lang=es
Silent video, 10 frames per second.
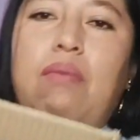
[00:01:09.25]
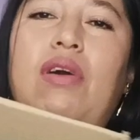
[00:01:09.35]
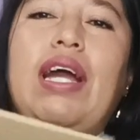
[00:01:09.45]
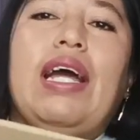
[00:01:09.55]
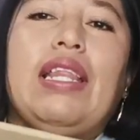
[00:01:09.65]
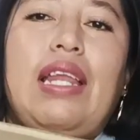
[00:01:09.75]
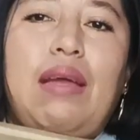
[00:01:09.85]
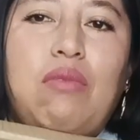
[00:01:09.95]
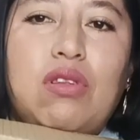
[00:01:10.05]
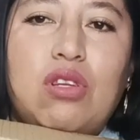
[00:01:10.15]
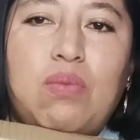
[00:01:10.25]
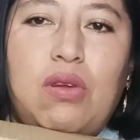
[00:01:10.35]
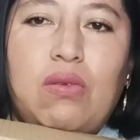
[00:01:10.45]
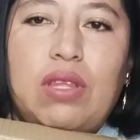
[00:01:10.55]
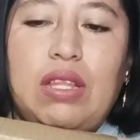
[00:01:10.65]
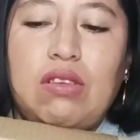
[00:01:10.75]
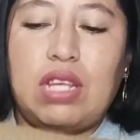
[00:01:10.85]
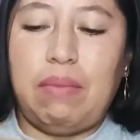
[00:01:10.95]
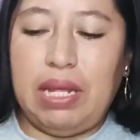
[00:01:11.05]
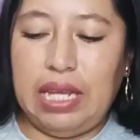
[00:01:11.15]
Por acá tenemos los productitos
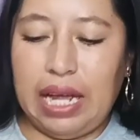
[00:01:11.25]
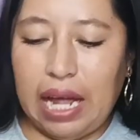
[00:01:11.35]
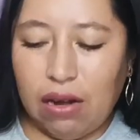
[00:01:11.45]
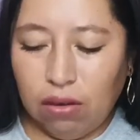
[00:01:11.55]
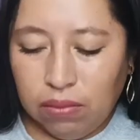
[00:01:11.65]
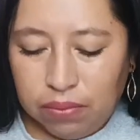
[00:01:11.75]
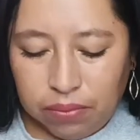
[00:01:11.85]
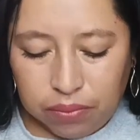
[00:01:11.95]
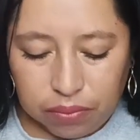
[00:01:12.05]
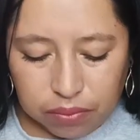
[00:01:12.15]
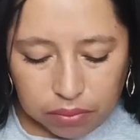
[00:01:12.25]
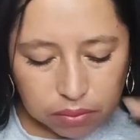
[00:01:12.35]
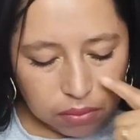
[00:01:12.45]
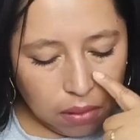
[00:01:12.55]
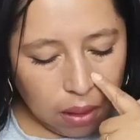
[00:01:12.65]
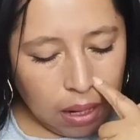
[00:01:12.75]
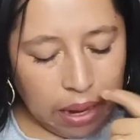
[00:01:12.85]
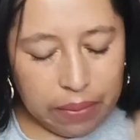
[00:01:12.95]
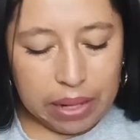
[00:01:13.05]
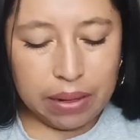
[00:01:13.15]
que me llegaron.
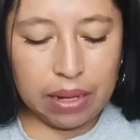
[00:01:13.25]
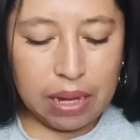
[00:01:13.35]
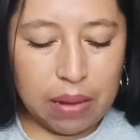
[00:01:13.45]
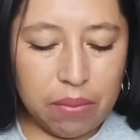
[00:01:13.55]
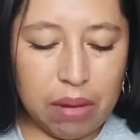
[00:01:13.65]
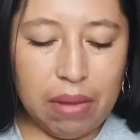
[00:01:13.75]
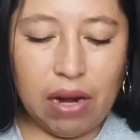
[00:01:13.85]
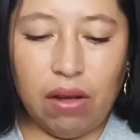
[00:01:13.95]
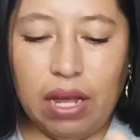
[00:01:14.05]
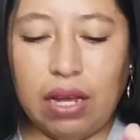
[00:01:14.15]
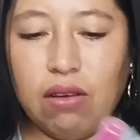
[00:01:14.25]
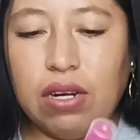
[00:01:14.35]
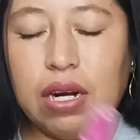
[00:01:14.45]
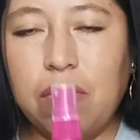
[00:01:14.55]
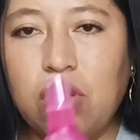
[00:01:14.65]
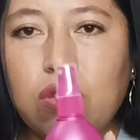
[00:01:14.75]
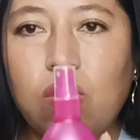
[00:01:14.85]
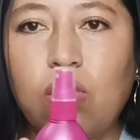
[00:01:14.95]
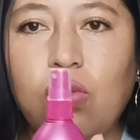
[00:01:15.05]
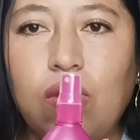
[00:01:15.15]
A ver, primero encontramos
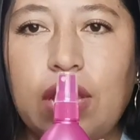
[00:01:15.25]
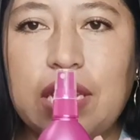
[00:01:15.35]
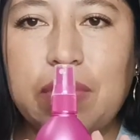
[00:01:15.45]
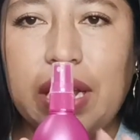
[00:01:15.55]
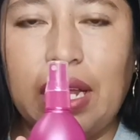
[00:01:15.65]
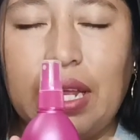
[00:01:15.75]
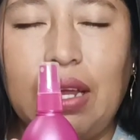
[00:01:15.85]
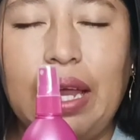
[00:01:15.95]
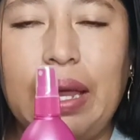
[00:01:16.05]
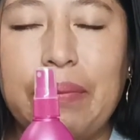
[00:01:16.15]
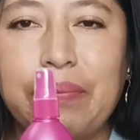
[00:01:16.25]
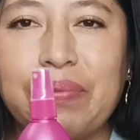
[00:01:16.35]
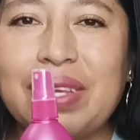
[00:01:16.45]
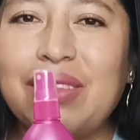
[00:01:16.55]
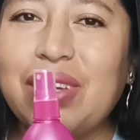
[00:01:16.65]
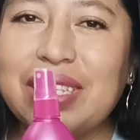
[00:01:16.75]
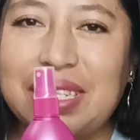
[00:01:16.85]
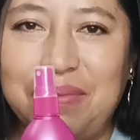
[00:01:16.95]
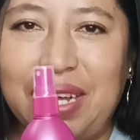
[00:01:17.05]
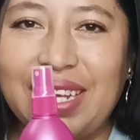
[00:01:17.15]
un desmaquillante, em, no es
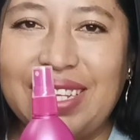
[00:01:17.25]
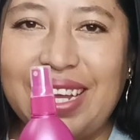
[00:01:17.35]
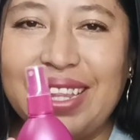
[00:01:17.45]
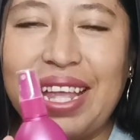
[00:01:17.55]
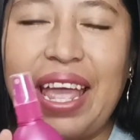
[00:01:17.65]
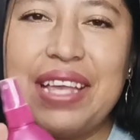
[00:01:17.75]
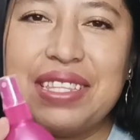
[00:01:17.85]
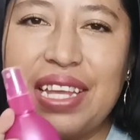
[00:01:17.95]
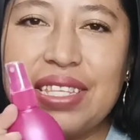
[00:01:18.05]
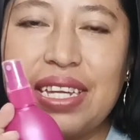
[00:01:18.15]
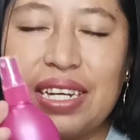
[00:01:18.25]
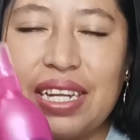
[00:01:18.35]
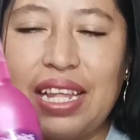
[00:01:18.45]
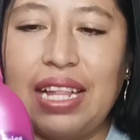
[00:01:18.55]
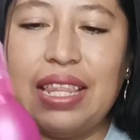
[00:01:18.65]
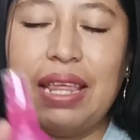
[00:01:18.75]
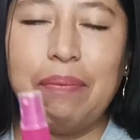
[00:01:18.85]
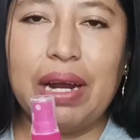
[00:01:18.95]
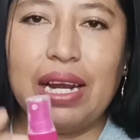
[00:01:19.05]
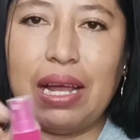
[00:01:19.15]
desmaquillante, es desenredante
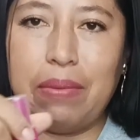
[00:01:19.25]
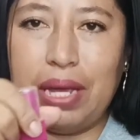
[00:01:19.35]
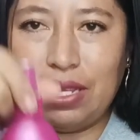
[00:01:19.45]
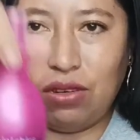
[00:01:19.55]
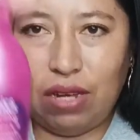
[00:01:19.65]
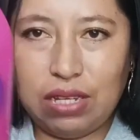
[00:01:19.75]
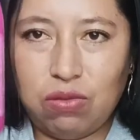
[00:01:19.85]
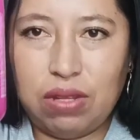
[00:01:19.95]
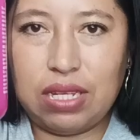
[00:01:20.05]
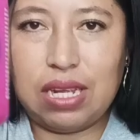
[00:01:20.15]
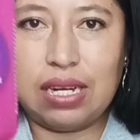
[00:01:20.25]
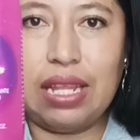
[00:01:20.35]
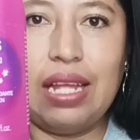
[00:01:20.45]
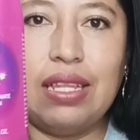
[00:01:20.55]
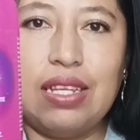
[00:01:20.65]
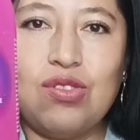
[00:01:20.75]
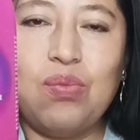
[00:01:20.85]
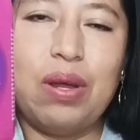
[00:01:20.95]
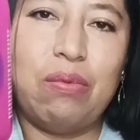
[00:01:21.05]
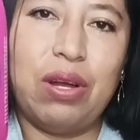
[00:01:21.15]
para el cabello, es un desenredante
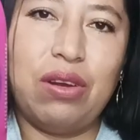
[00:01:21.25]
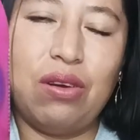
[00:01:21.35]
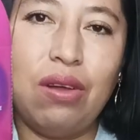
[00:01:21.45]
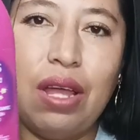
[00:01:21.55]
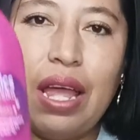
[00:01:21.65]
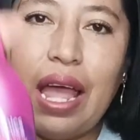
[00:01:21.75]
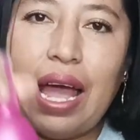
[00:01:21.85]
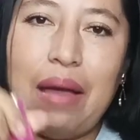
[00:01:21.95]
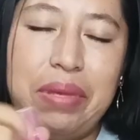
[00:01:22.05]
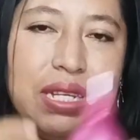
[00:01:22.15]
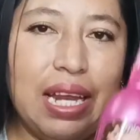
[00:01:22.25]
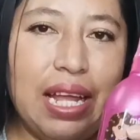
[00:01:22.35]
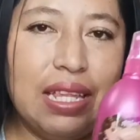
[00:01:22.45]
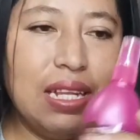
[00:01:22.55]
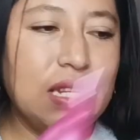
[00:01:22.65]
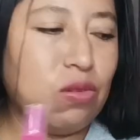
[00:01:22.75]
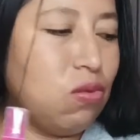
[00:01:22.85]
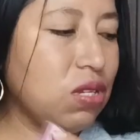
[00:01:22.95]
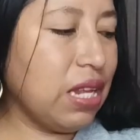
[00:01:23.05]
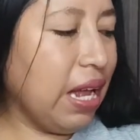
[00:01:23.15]
súper bueno. A mis clientes les
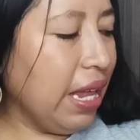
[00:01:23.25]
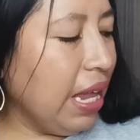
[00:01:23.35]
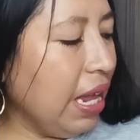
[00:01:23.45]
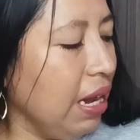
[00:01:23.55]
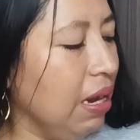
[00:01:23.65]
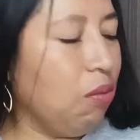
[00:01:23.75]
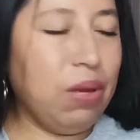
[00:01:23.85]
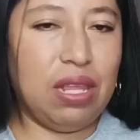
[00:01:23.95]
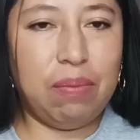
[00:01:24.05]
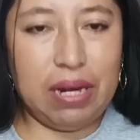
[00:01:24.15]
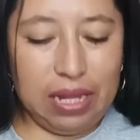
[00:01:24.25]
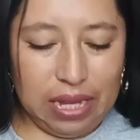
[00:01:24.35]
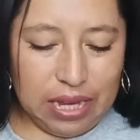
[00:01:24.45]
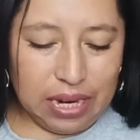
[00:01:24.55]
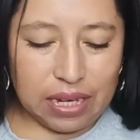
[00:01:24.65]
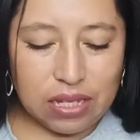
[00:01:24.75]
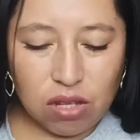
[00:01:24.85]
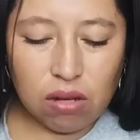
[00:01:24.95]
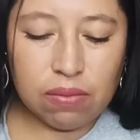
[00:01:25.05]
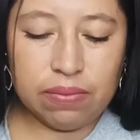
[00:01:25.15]
gusta y lo pedí para tener en
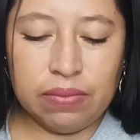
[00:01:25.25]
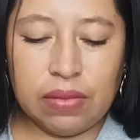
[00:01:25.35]
stock.